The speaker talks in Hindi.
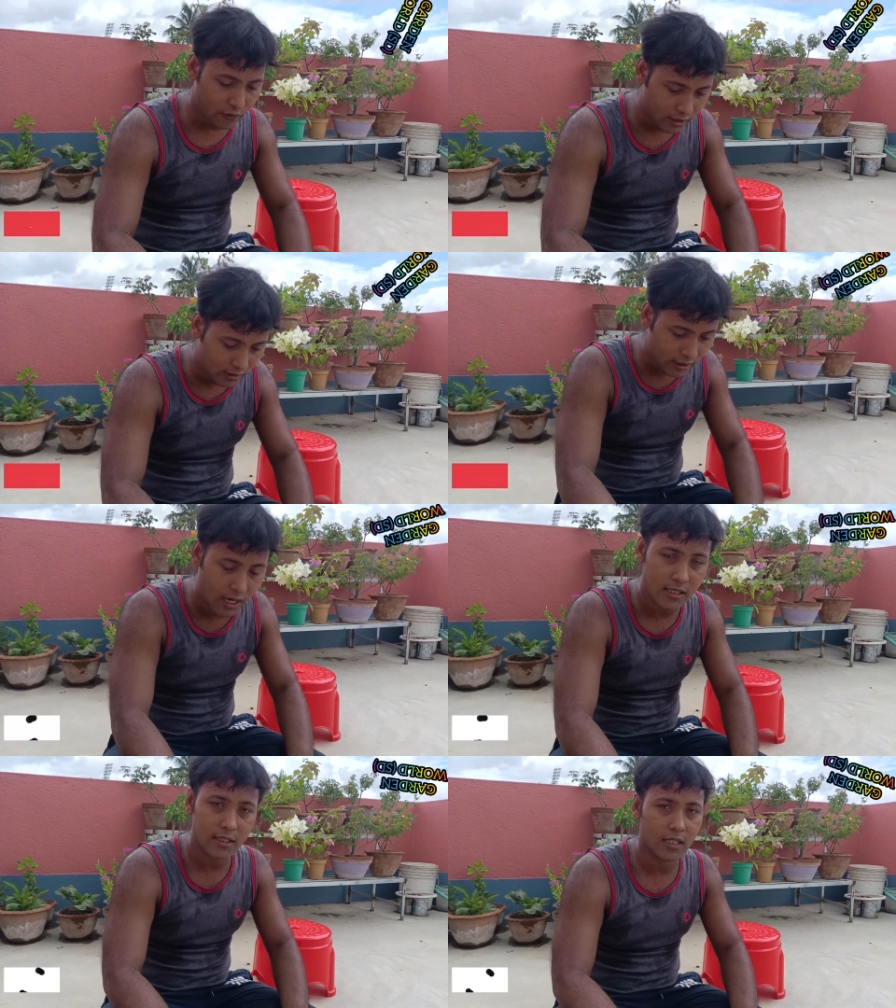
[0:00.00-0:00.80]

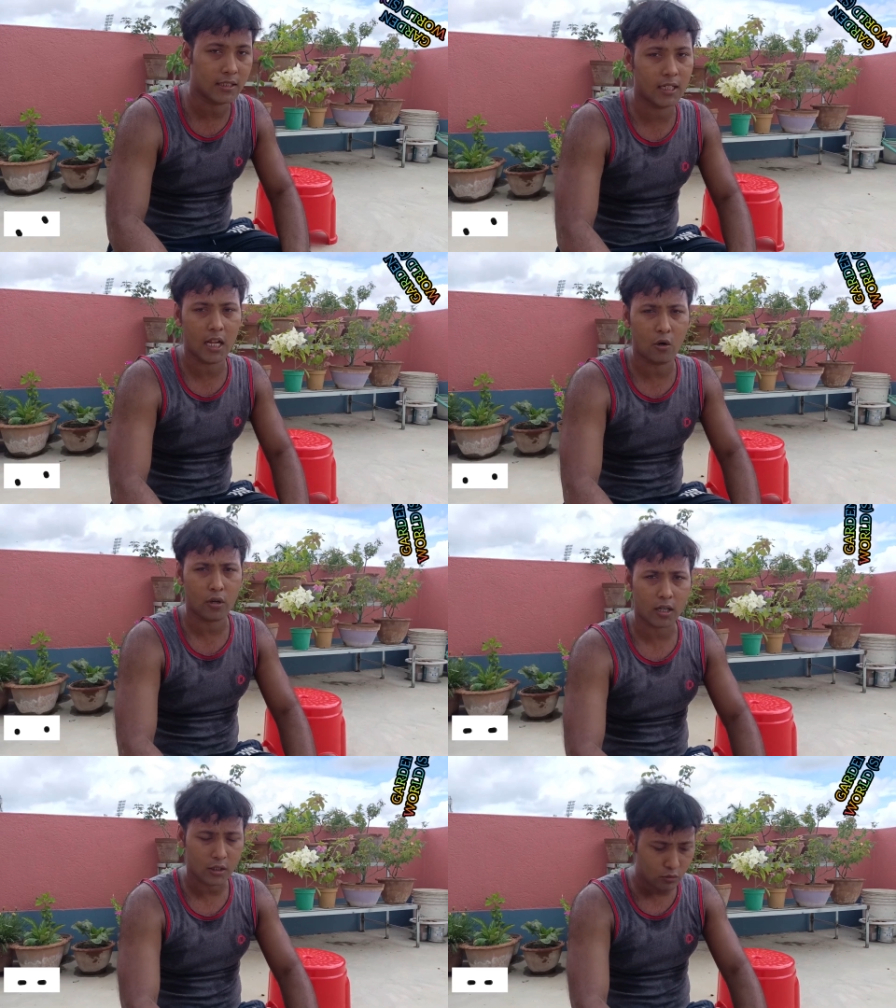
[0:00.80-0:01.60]
फर्टिलाइज़र देना
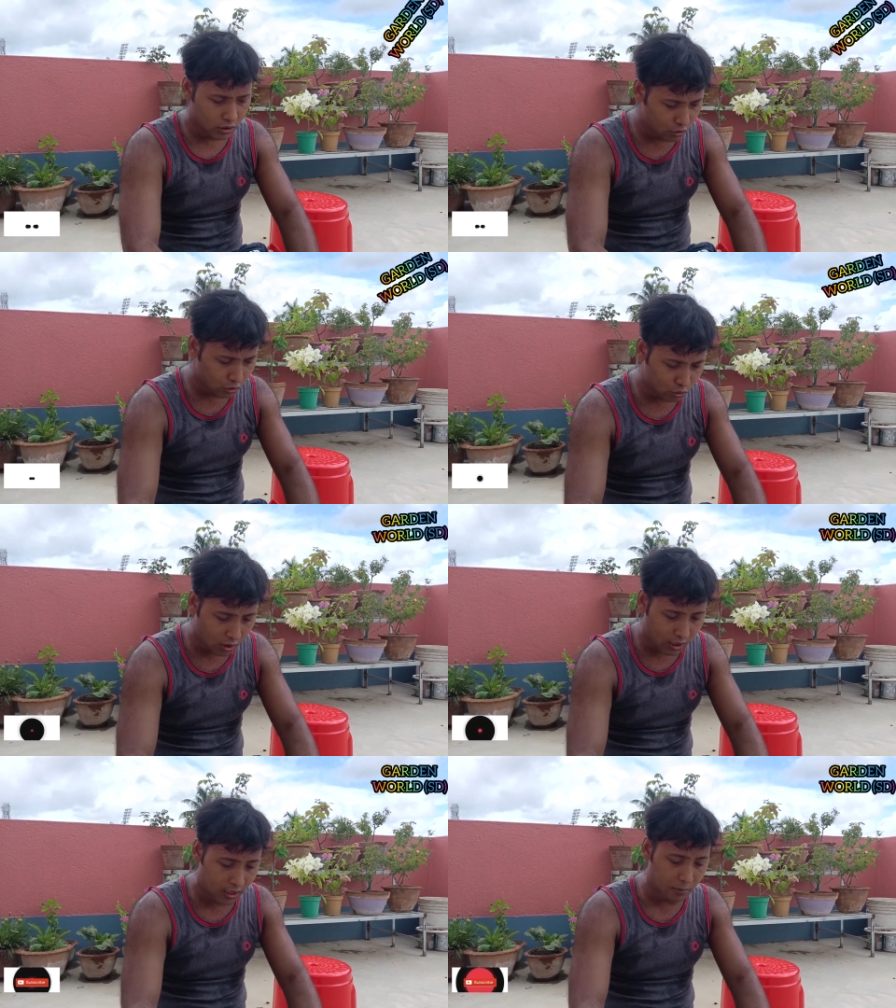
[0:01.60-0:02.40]
होगा क्योंकि
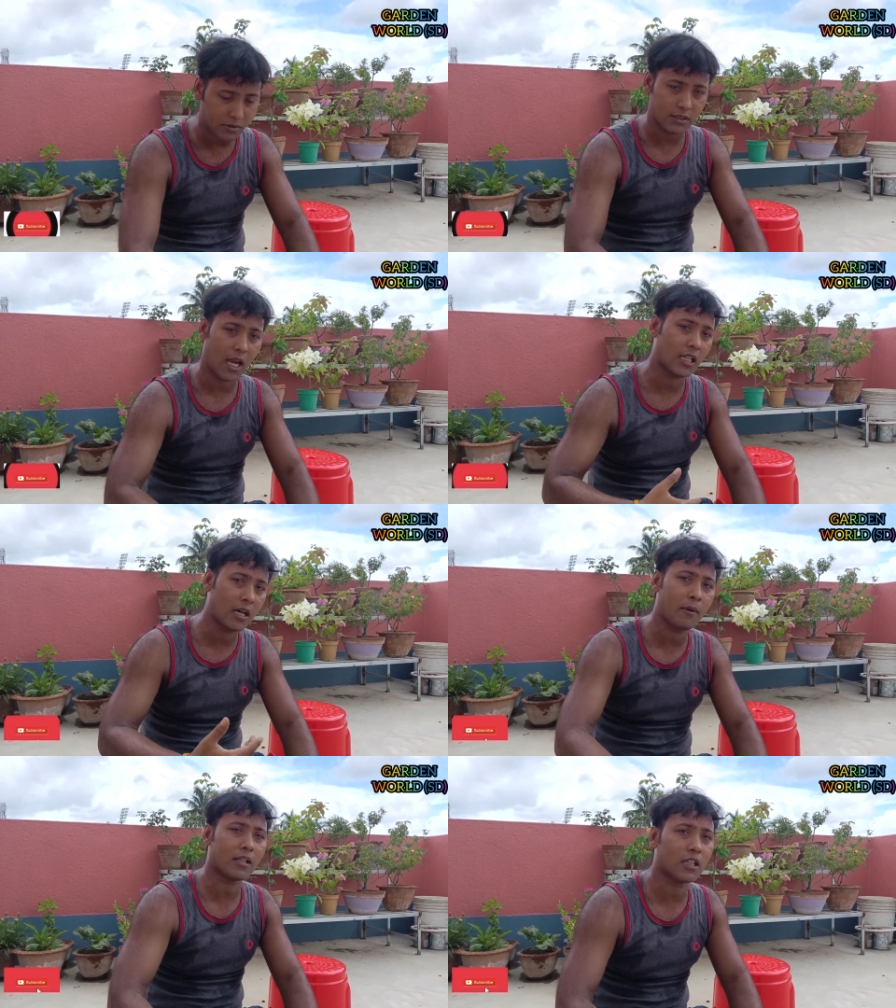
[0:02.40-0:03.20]
दोस्तों अगर आप
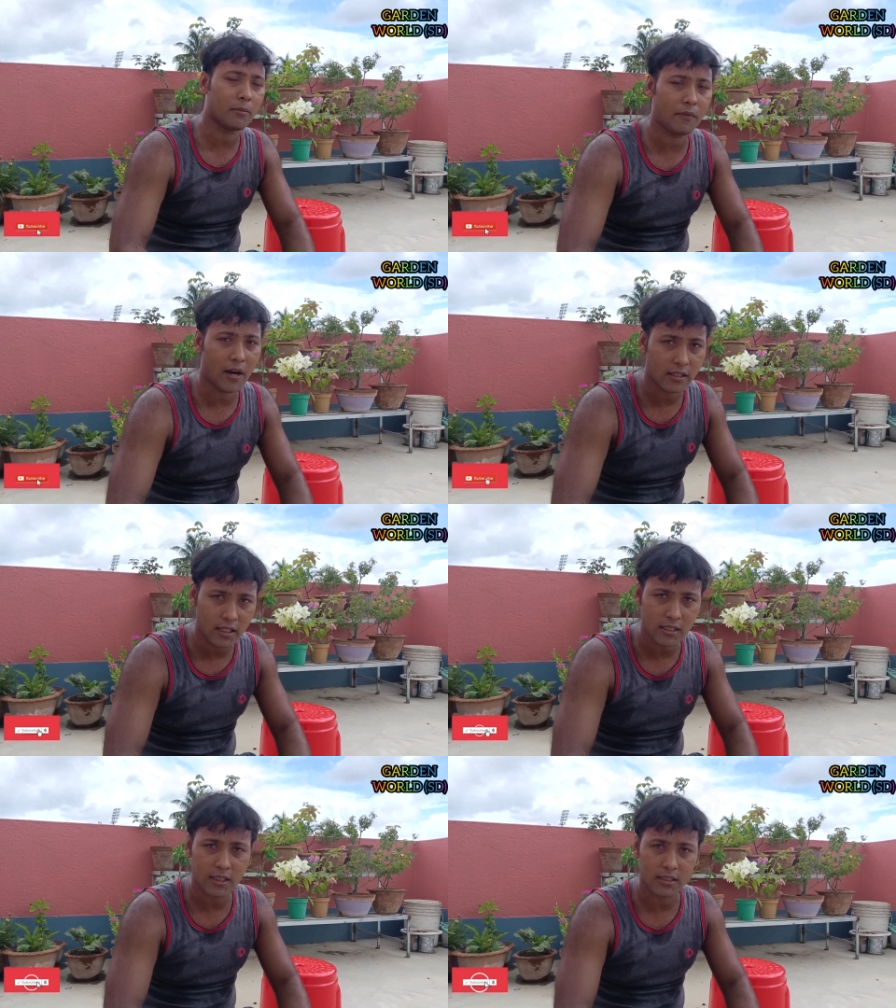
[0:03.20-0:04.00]
ज़्यादा मात्रा में
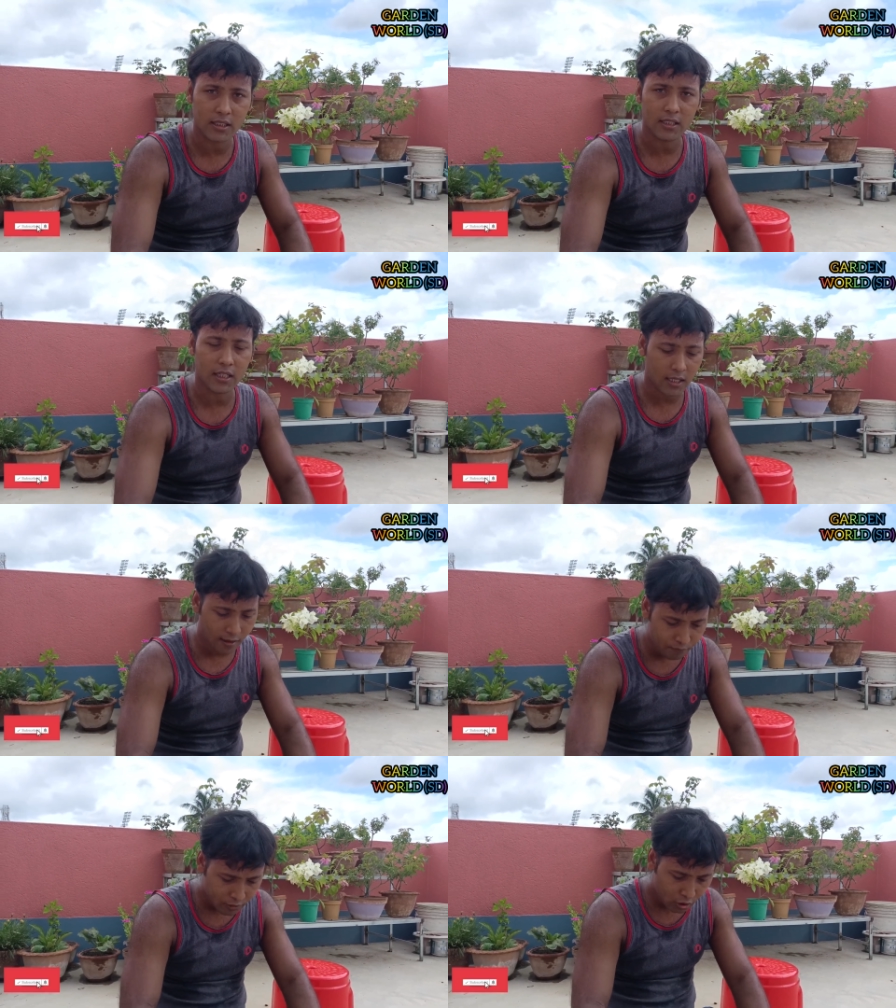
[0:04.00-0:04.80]
फर्टिलाइज़र दे देंगे